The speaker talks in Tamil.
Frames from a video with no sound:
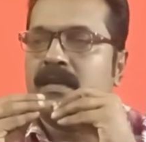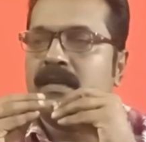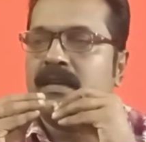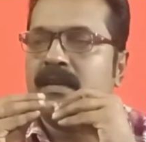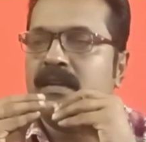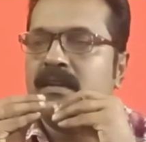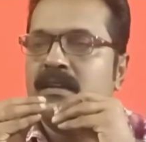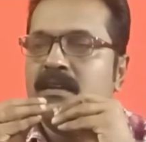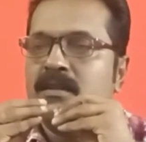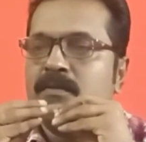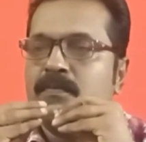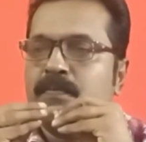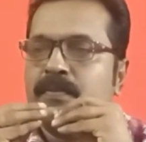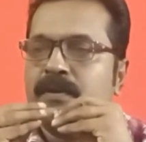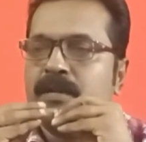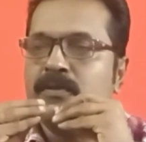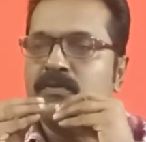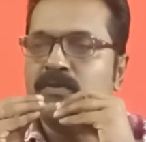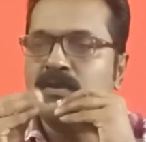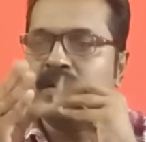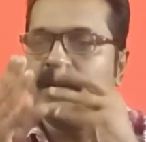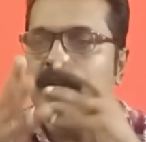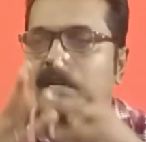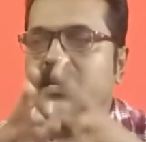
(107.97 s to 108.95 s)
என்னென்ன
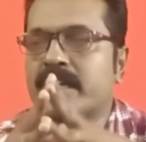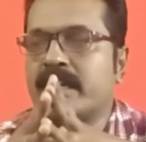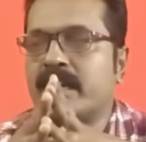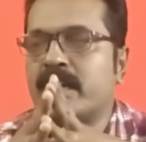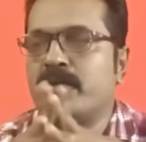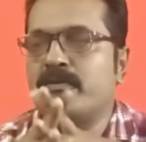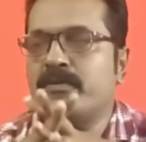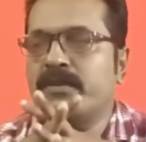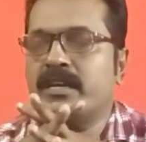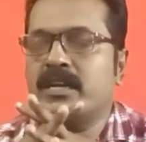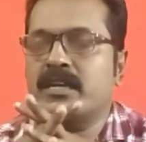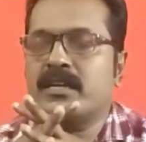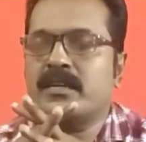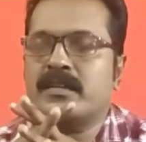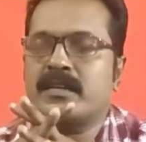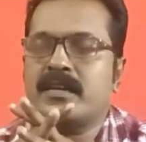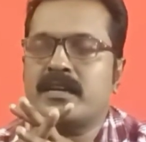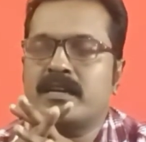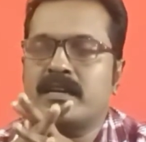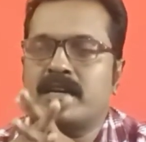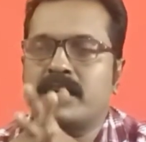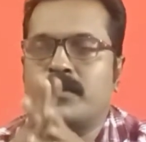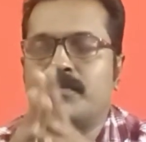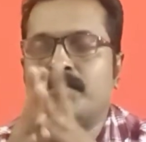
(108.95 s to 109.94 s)
பிரிவுகளில் கேள்வி
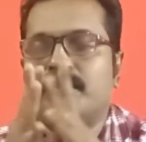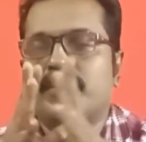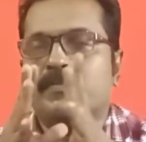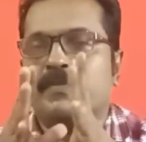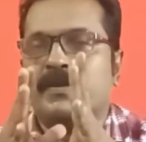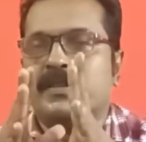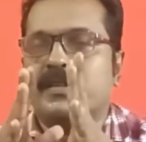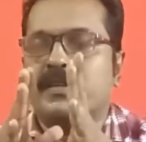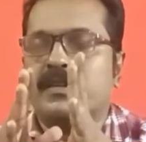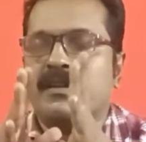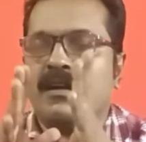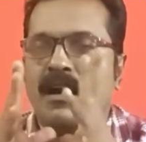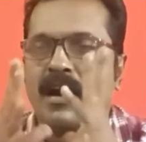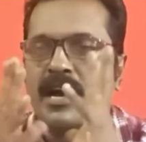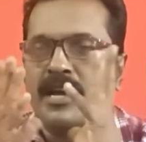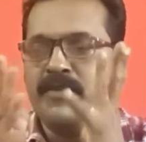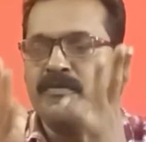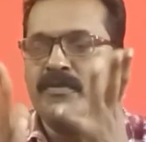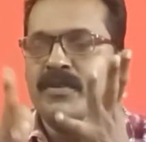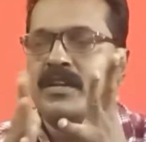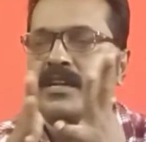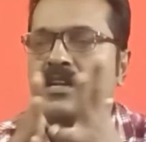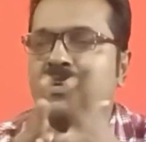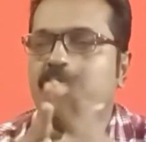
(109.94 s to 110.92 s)
கேட்குறாங்க அப்படின்னு பார்த்தீங்கன்னா
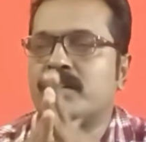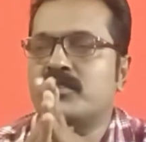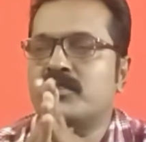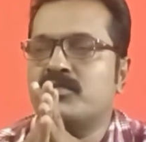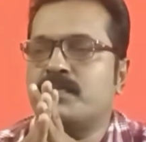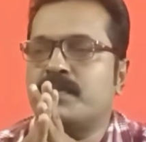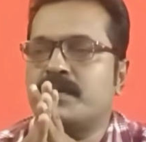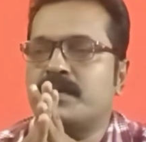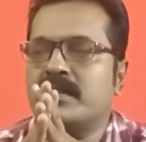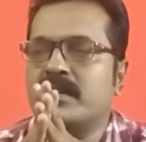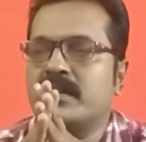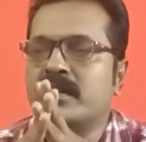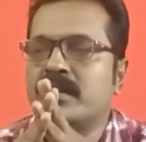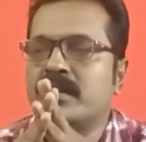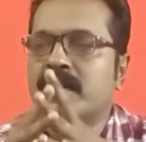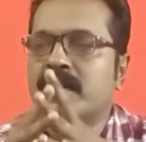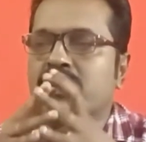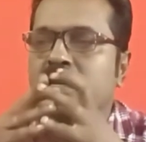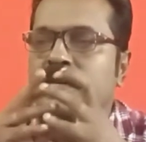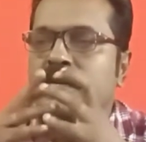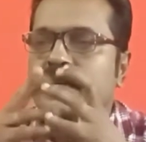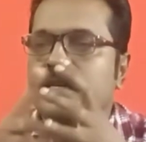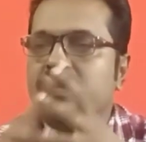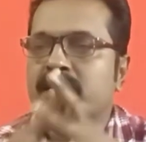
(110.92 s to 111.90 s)
அறிவியலில் எடுத்து பார்த்தா
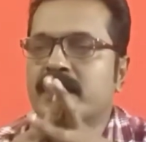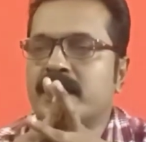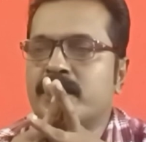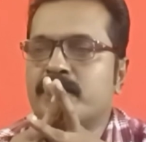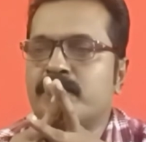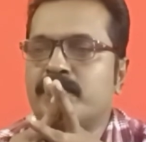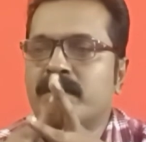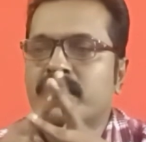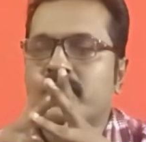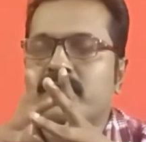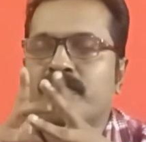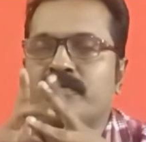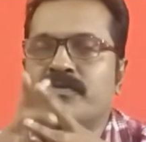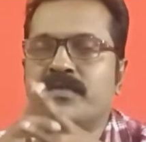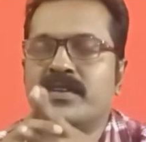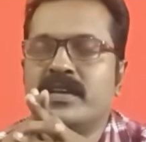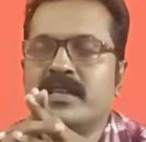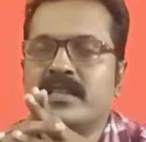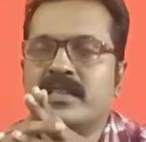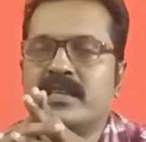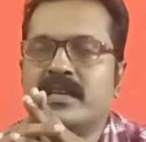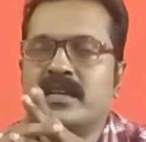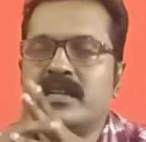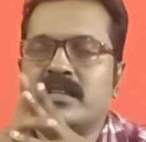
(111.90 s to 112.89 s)
இயற்பியல்
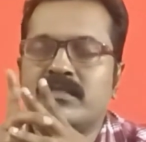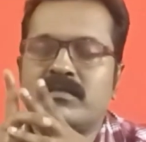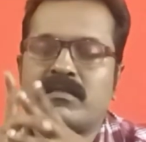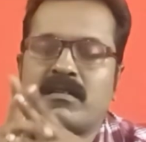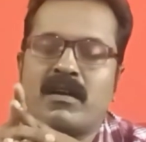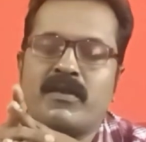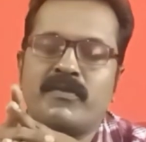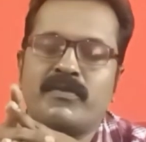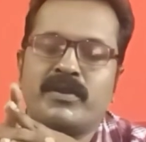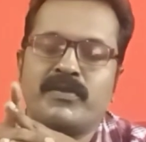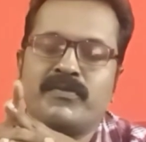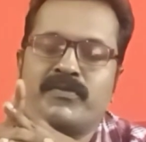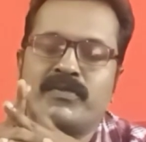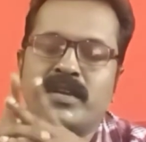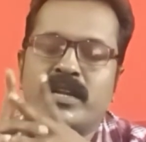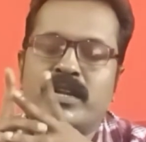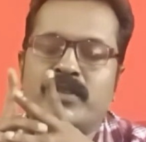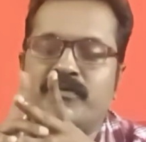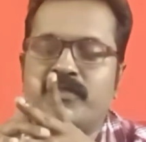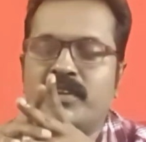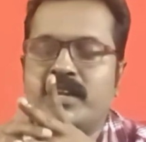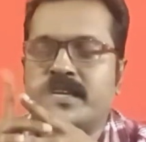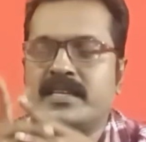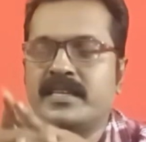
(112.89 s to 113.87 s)
வேதியியல் தாவரவியல்
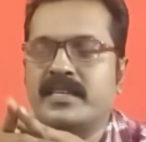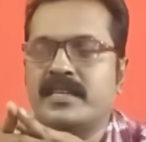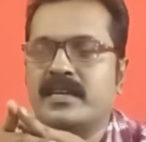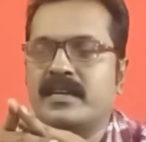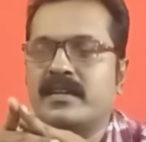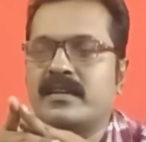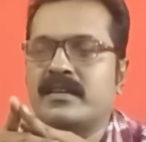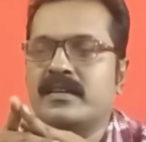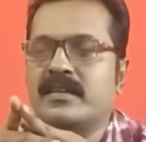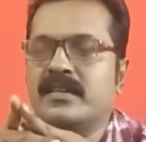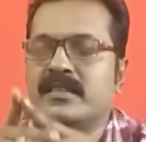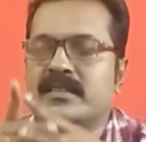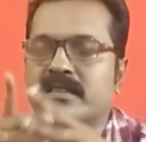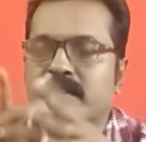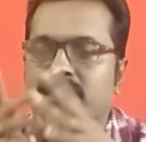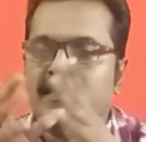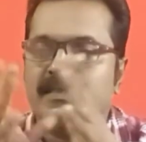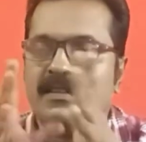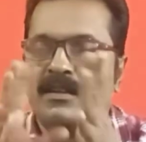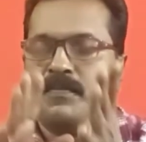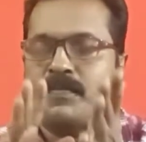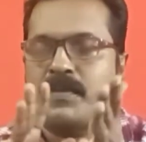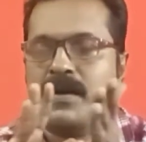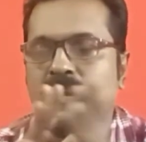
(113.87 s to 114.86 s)
விலங்கியல் இந்த
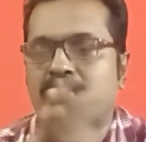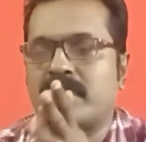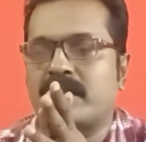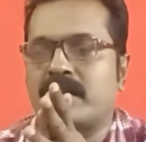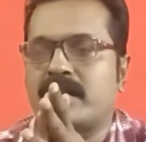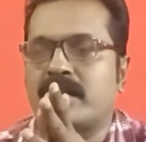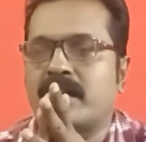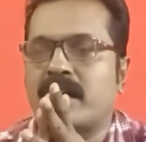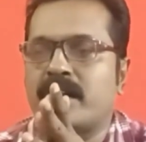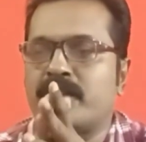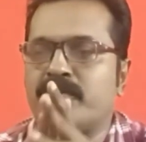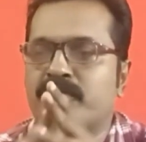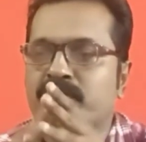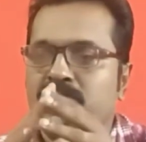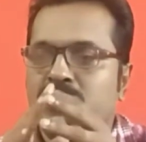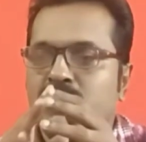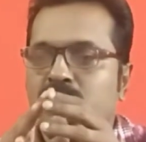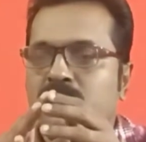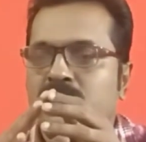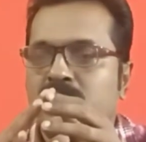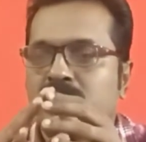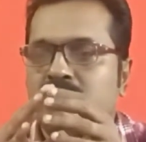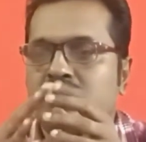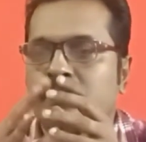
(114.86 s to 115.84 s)
இதில் பார்க்குறாங்க அறிவியல்
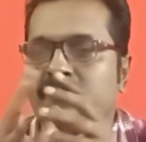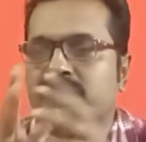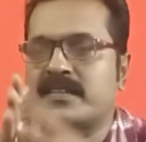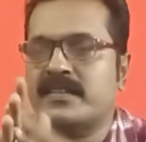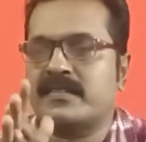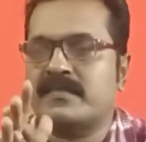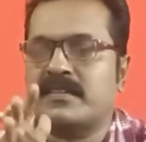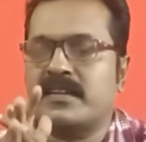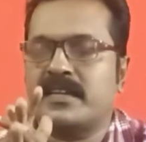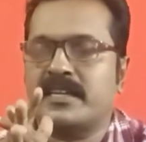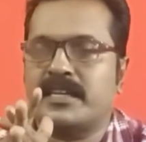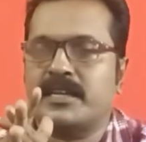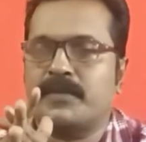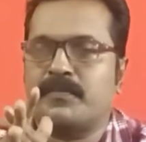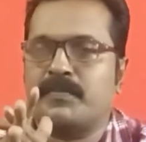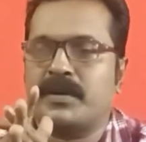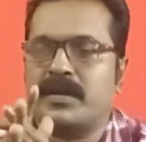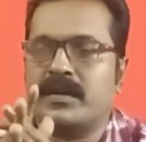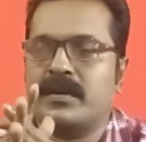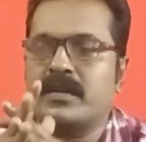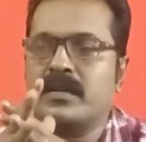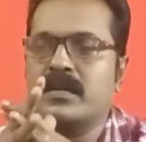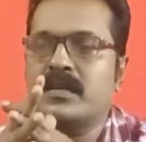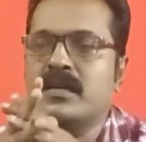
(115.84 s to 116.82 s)
செக்ஷனில்
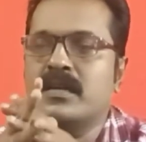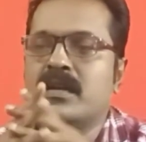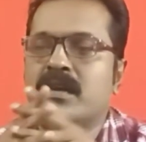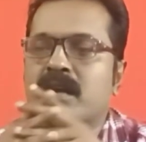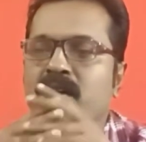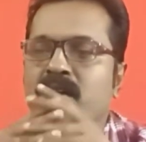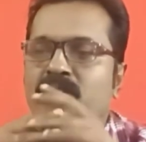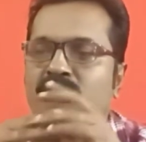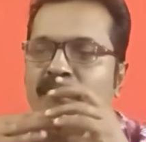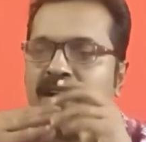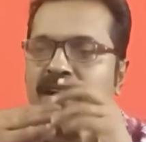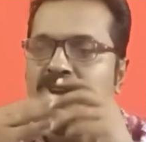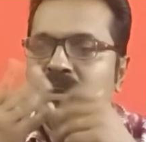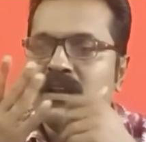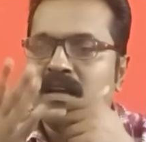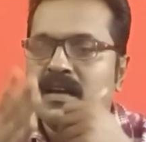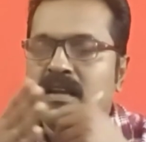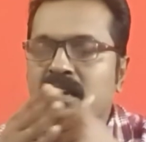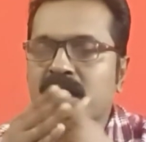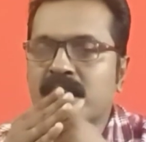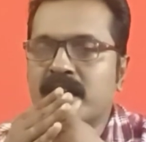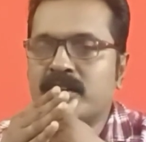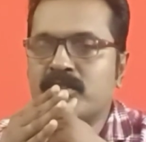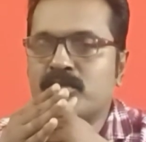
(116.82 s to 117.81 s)
கேட்பாங்க
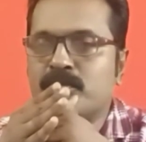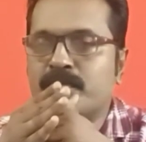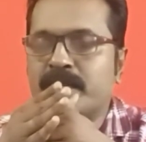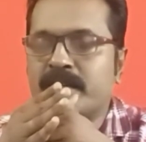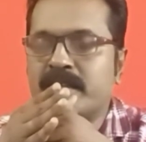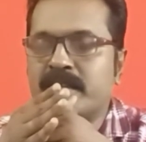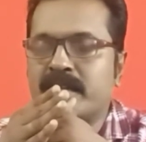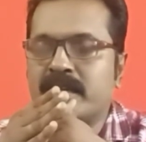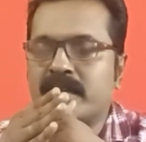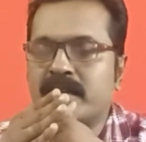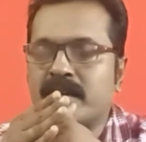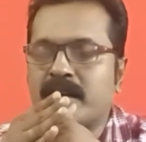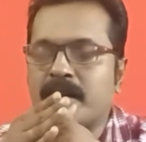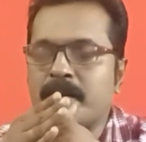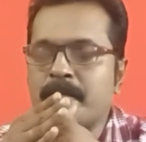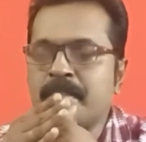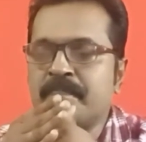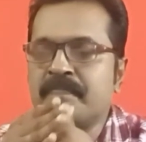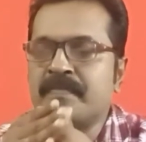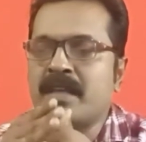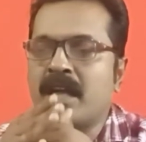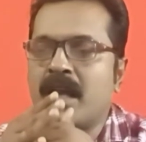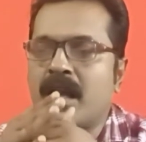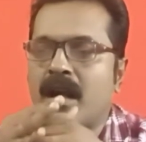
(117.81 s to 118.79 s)
வரலாறில் எடுத்து பார்த்தீங்கன்னா
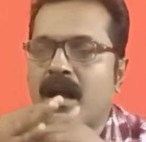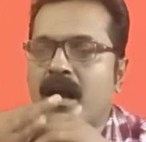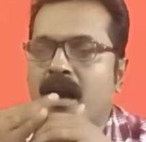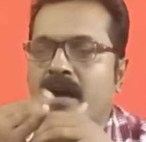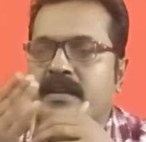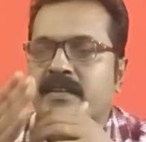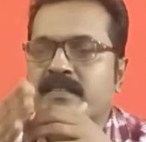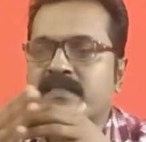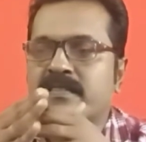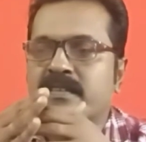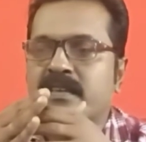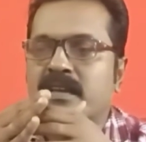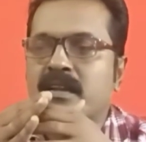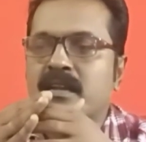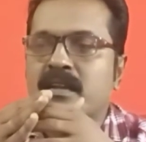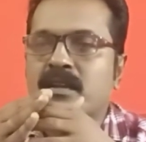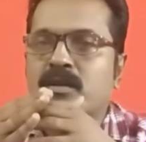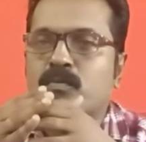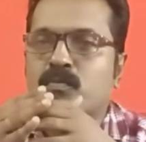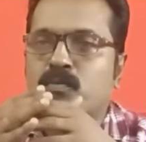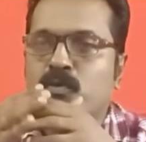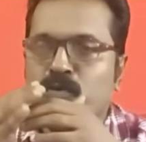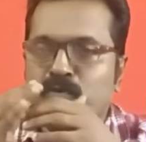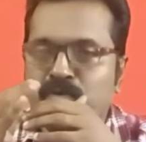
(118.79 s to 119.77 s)
அரசியல்
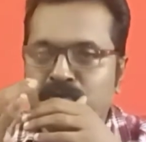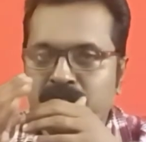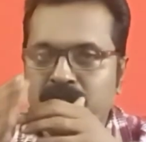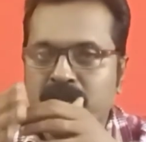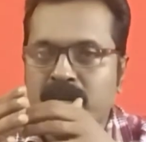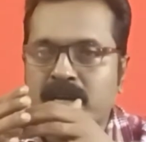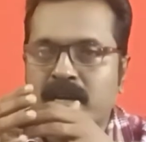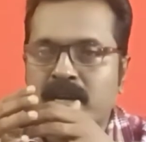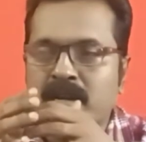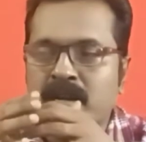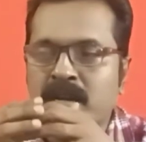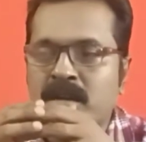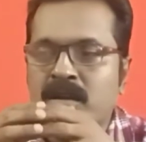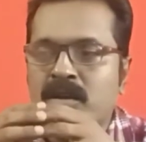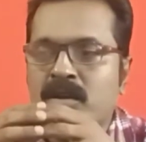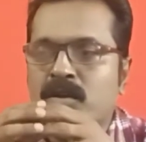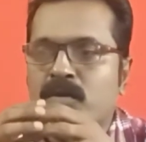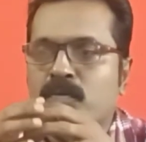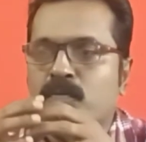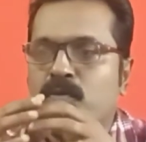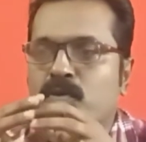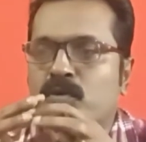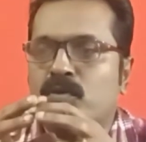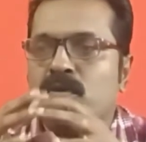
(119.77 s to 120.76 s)
புவியியல்
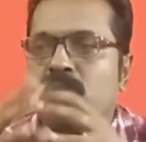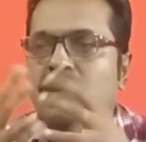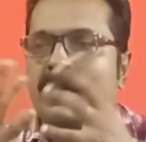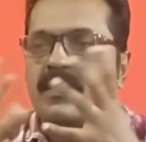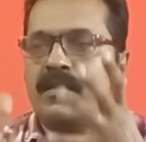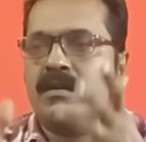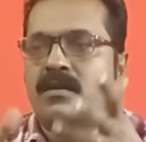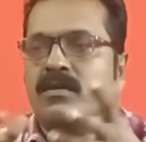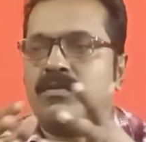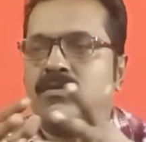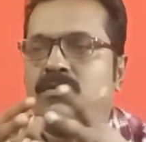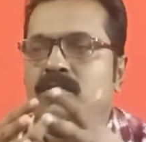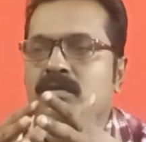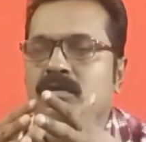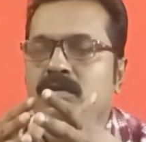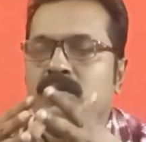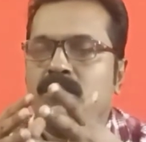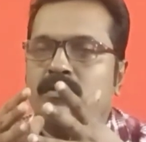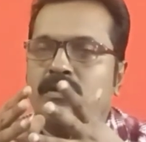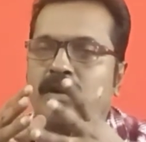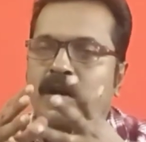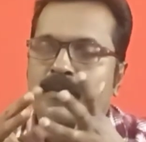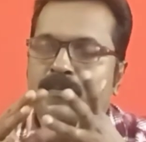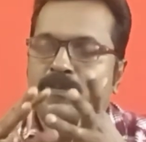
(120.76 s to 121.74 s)
பொருளாதாரம்
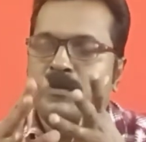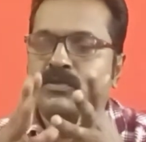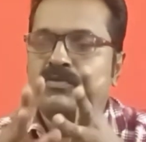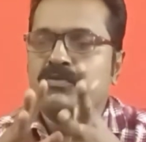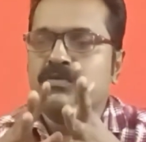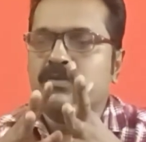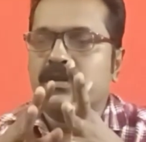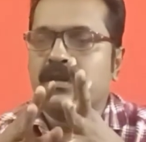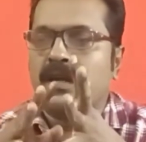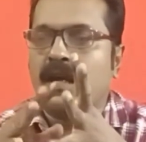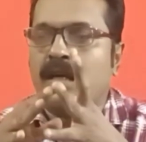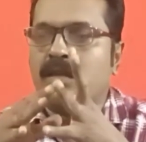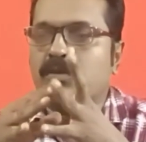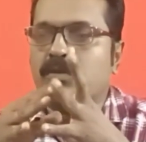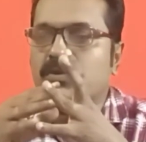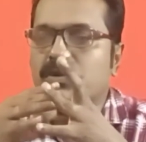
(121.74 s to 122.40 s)
மற்றும் அதோடு